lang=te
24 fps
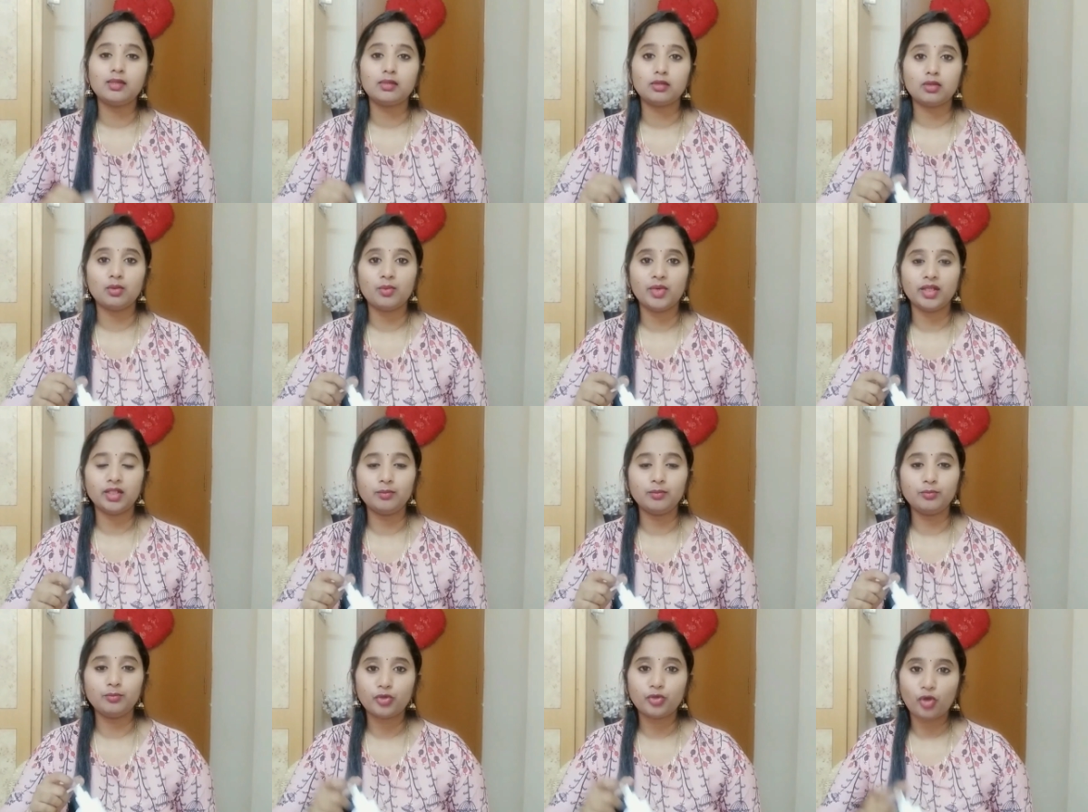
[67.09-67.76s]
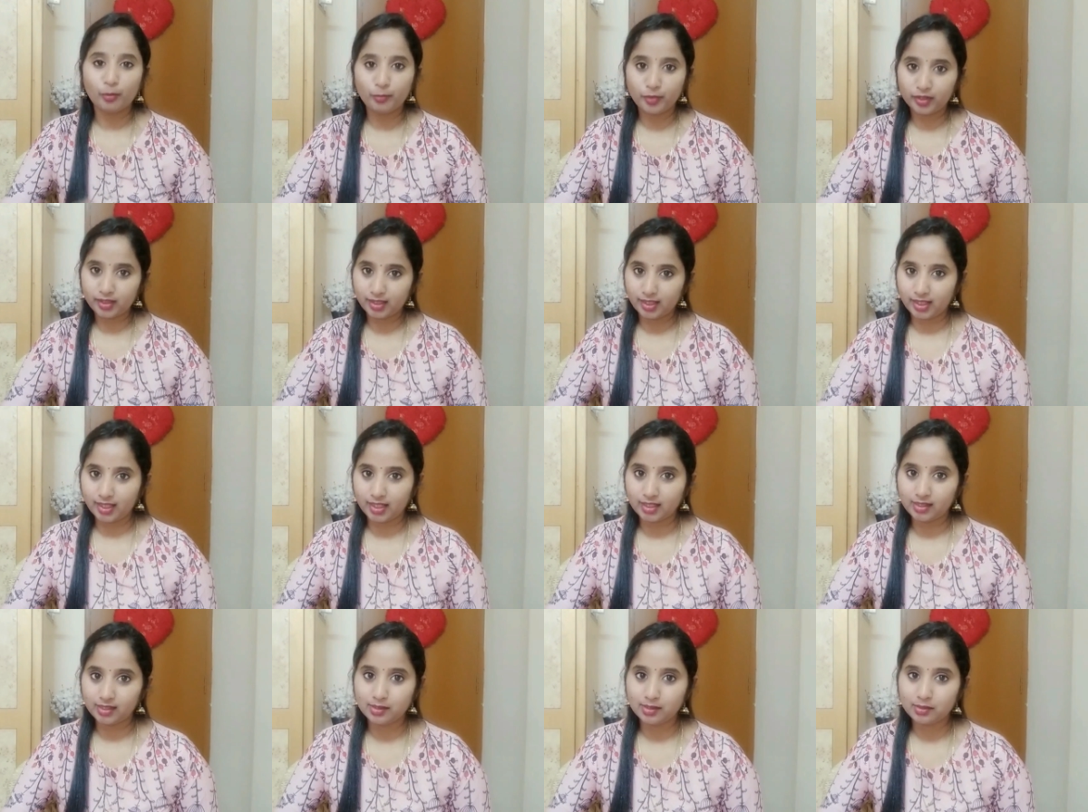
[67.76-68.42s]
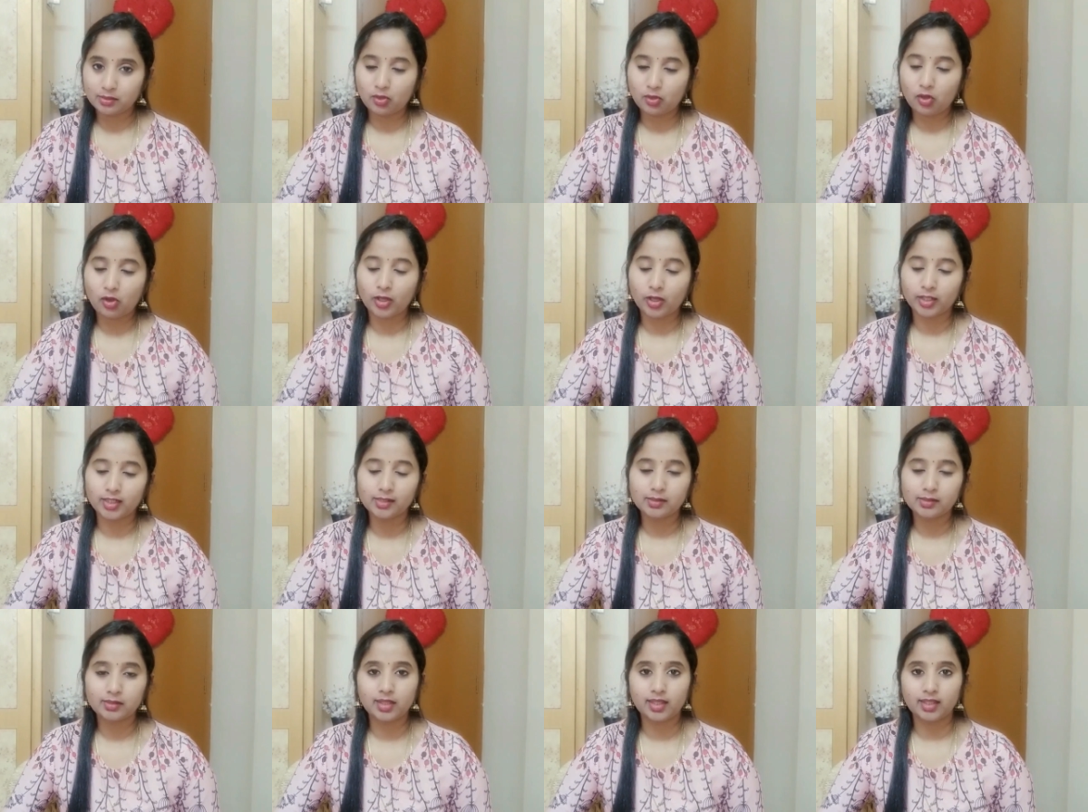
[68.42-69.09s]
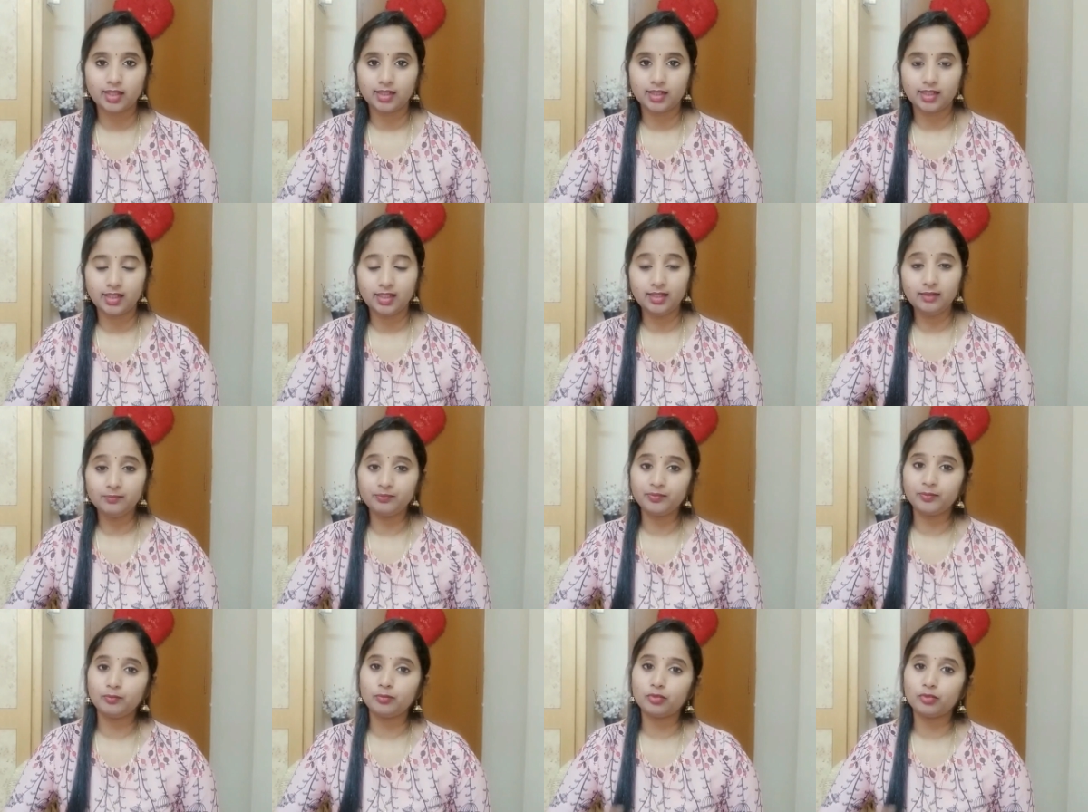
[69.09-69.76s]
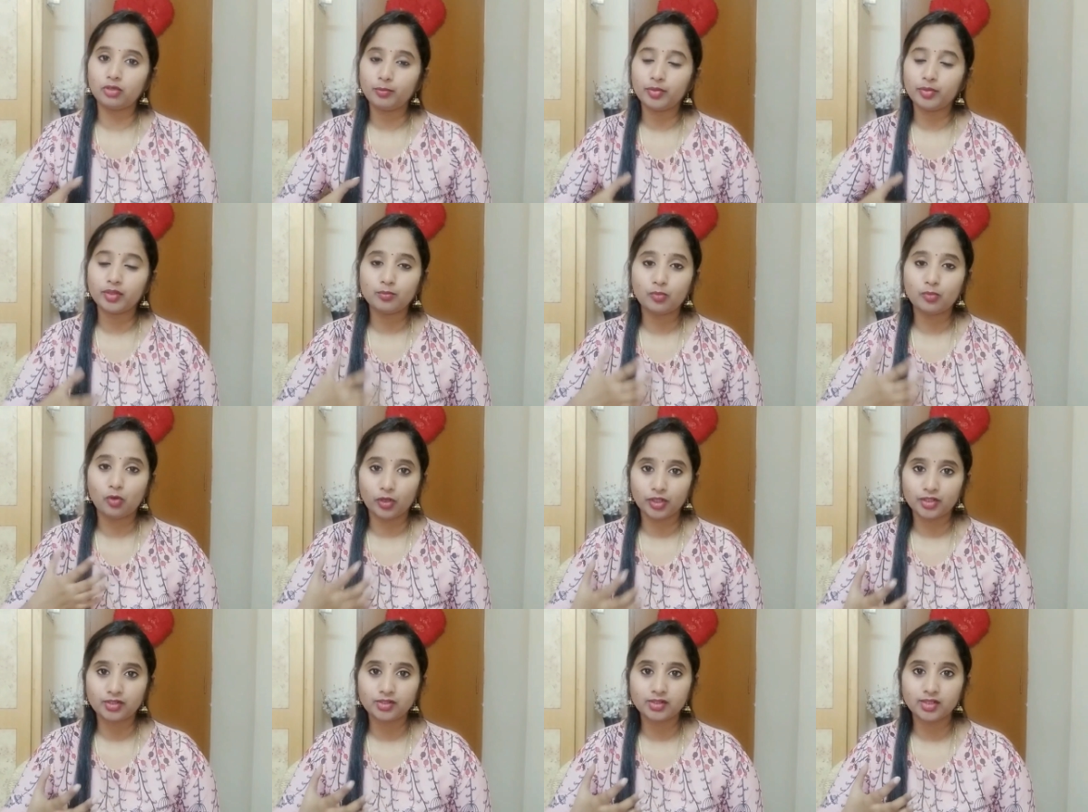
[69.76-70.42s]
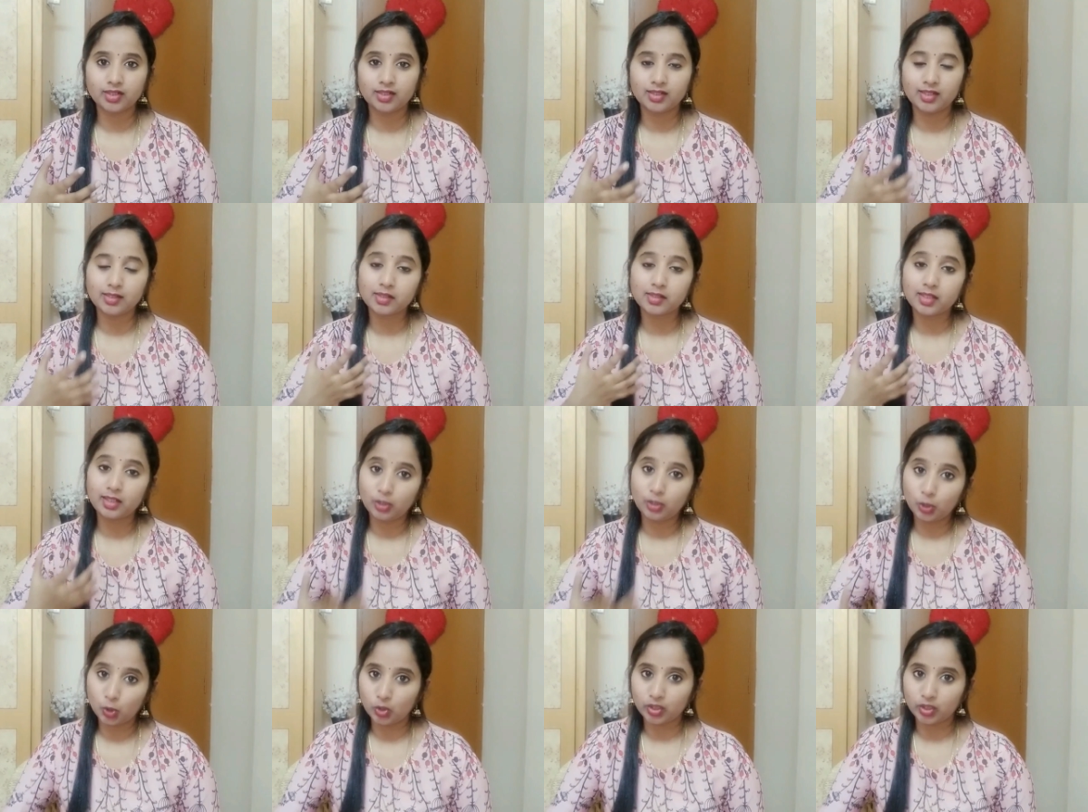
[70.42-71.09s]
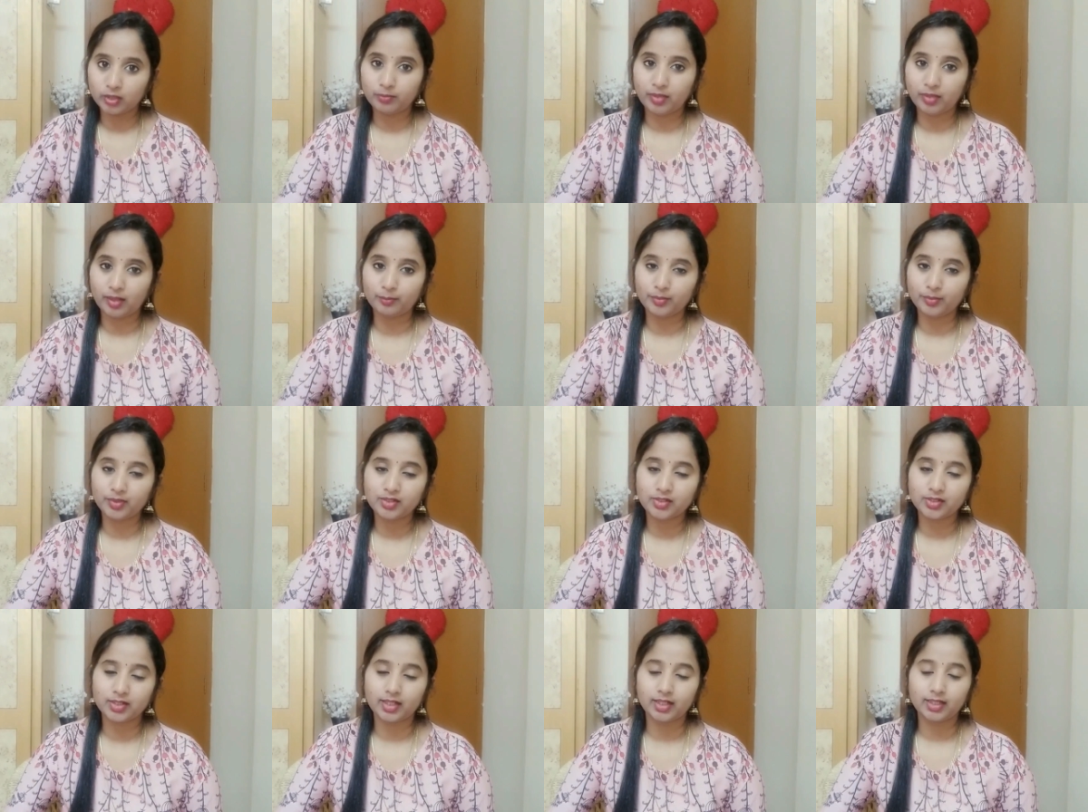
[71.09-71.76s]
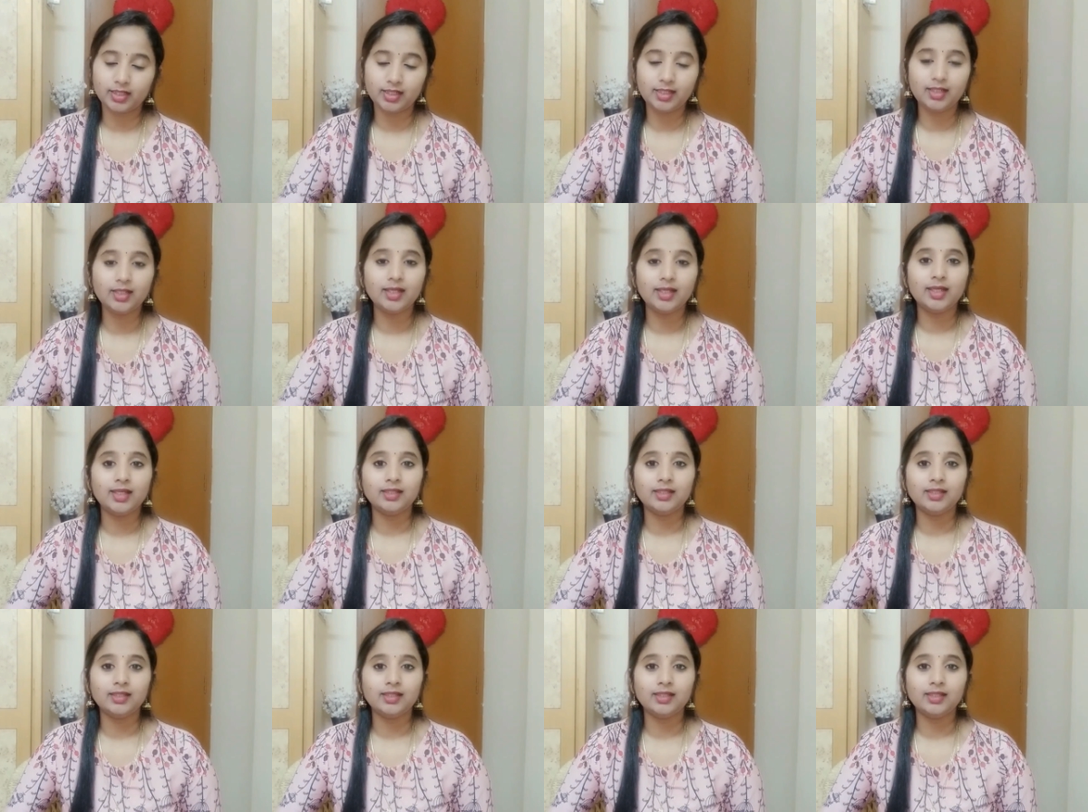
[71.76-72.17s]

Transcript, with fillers: సో మనం ప్రాపర్ కేర్ తీసుకోవాలి స్కిన్కి ప్రాపర్ మాయిశ్చర్ని స్కిన్లోకి పంపించాలి